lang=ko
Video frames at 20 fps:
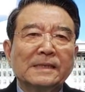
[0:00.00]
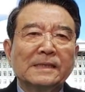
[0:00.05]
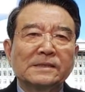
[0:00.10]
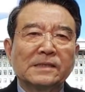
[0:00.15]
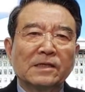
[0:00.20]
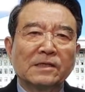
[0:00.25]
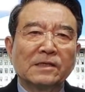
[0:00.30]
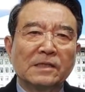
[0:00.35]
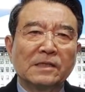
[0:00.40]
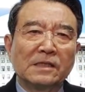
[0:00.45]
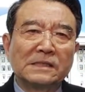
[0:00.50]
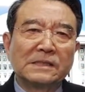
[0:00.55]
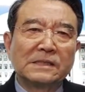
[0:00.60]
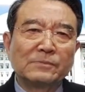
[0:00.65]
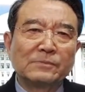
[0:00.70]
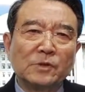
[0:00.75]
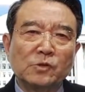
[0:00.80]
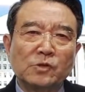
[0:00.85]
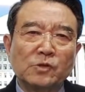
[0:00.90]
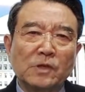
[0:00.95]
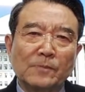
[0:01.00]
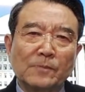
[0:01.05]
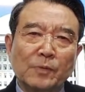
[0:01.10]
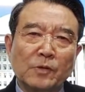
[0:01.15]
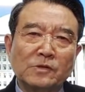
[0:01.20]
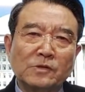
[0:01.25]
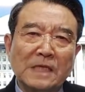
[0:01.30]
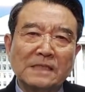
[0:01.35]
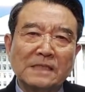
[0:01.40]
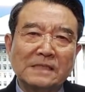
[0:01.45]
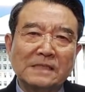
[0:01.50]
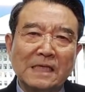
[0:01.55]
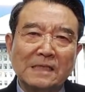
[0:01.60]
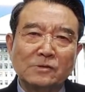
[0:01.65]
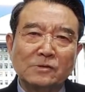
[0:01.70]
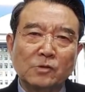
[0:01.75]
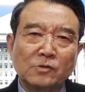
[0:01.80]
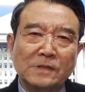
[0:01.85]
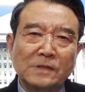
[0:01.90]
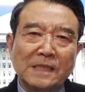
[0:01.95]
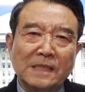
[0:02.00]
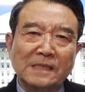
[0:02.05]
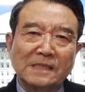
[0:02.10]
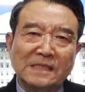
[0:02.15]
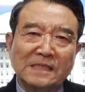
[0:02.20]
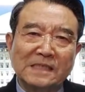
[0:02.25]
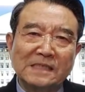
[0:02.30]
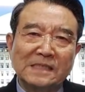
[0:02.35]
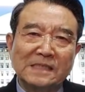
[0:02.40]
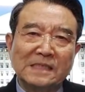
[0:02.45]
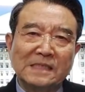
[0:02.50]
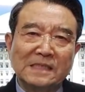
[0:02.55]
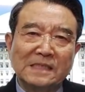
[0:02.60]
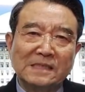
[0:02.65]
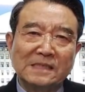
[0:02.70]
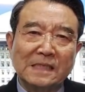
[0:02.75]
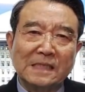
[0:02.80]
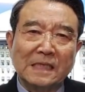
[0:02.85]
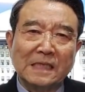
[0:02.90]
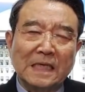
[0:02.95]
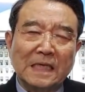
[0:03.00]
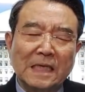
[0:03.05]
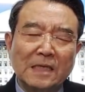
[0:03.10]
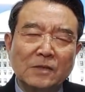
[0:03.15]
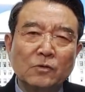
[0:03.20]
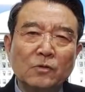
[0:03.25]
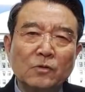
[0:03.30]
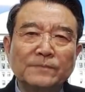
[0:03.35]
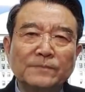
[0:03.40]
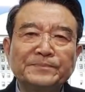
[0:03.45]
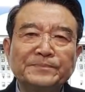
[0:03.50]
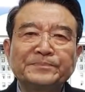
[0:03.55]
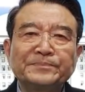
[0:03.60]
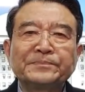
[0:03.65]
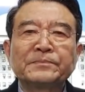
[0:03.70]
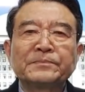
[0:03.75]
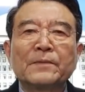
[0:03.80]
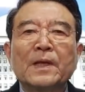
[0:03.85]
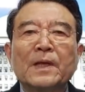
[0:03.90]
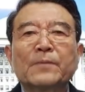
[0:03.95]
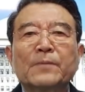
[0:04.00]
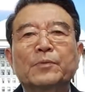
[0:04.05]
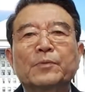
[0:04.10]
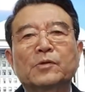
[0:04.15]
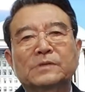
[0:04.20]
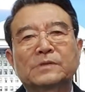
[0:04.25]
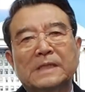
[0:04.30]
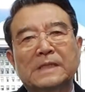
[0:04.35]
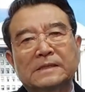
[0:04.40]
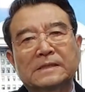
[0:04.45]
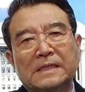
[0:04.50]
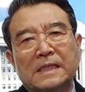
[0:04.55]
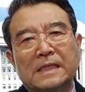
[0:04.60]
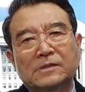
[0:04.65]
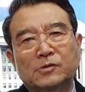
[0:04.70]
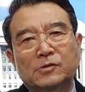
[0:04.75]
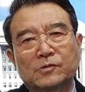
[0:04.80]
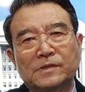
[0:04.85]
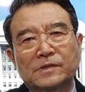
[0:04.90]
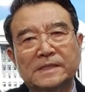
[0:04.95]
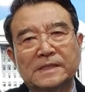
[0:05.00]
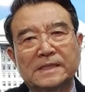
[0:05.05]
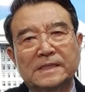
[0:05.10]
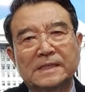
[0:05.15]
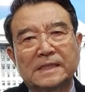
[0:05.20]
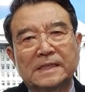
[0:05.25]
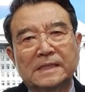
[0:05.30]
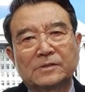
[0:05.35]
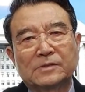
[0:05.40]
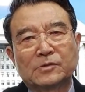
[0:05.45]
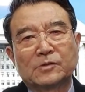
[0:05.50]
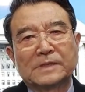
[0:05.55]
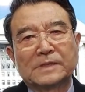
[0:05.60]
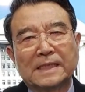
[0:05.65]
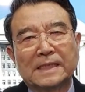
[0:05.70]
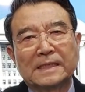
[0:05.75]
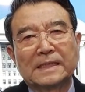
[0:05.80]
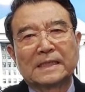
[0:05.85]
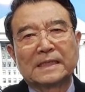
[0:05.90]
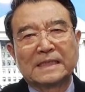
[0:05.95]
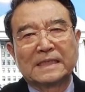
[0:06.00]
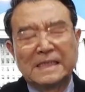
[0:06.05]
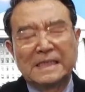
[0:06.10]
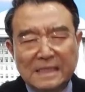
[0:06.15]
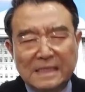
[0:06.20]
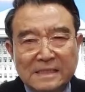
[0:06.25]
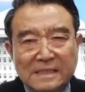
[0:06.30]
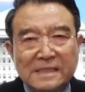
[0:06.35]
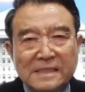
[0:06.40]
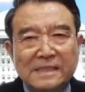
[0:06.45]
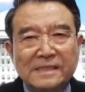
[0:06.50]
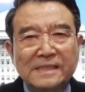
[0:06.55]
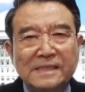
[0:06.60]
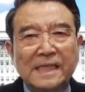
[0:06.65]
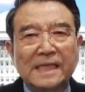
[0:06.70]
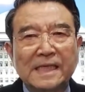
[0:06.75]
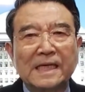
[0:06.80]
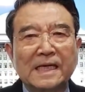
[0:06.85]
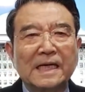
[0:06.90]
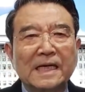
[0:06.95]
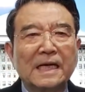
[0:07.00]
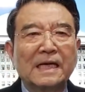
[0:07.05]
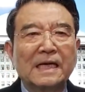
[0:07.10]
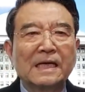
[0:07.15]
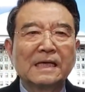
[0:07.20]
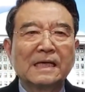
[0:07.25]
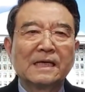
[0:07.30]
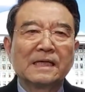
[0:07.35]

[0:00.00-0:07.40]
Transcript: 정경심 교수의 표창장 조작이 진실인 세계하고 표창장 조직이, 조작이 거짓인 세계가